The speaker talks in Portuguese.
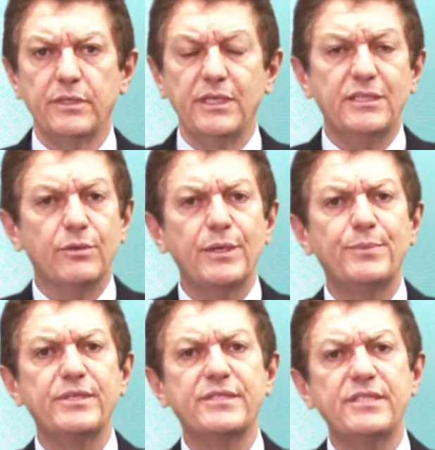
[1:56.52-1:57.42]
então é
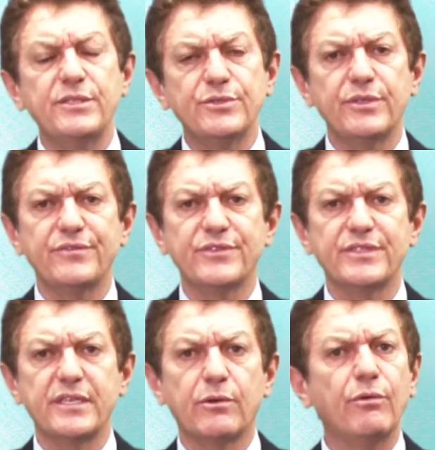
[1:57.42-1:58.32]
preciso que
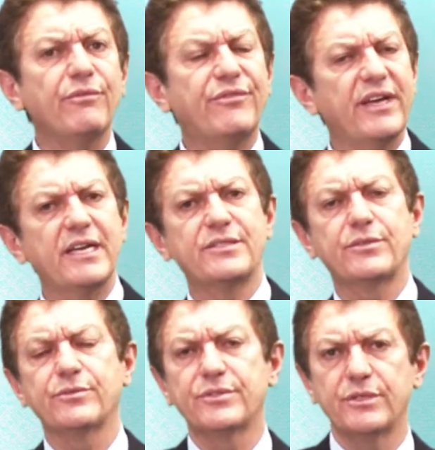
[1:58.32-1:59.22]
você converse
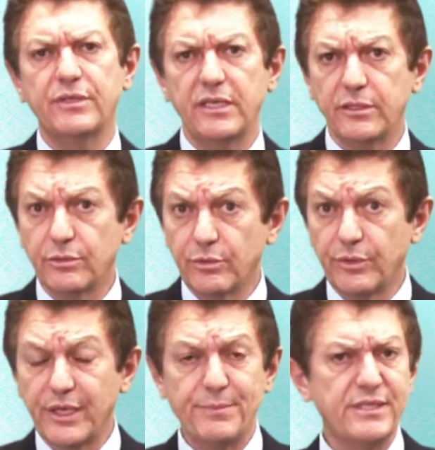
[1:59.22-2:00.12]
com o seu
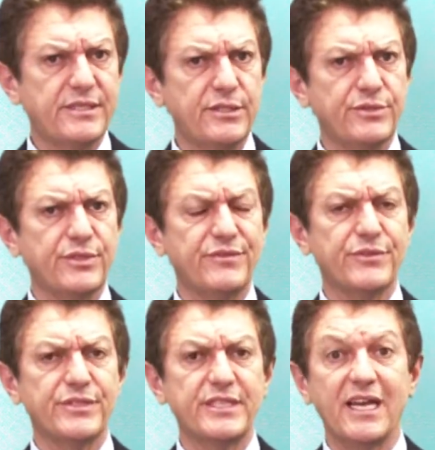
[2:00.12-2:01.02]
eleitor, é preciso que
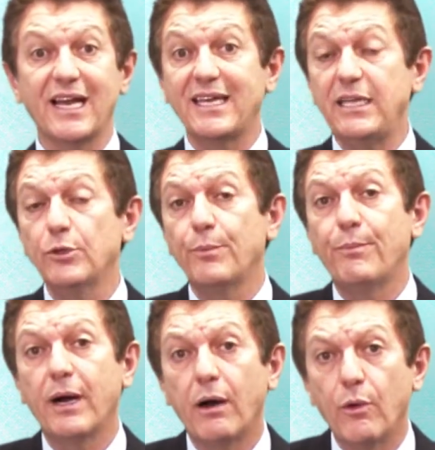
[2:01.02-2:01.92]
você aqui no
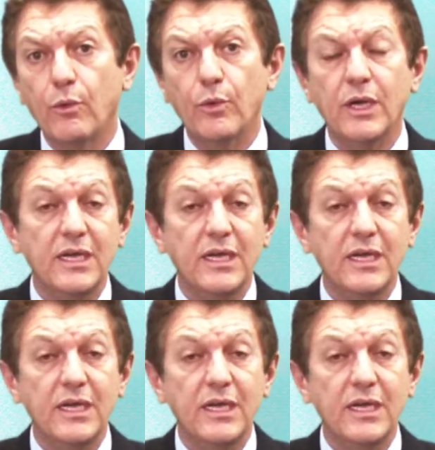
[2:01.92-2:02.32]
palco